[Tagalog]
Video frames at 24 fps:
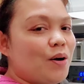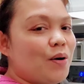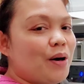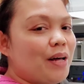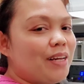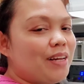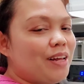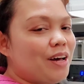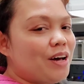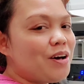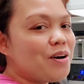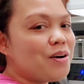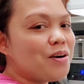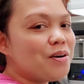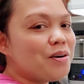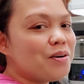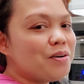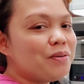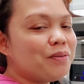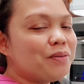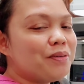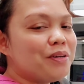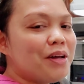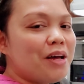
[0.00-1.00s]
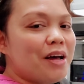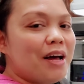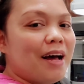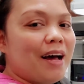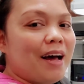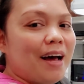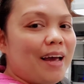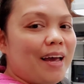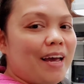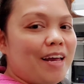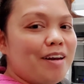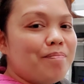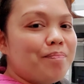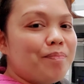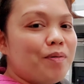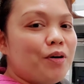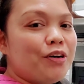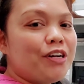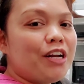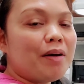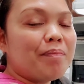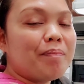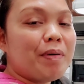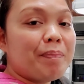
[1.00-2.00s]
Oh, hello! Ayan po,
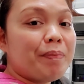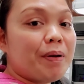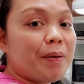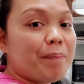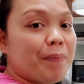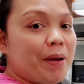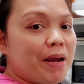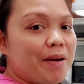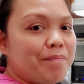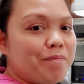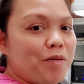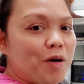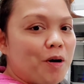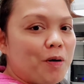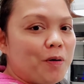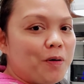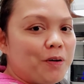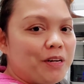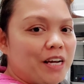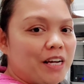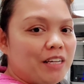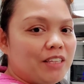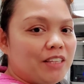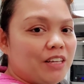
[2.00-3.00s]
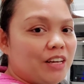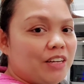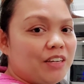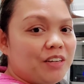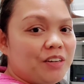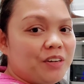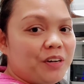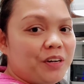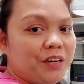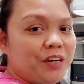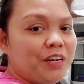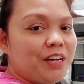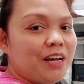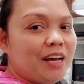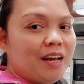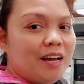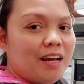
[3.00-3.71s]
nagpe-prepare po ako ng dinner.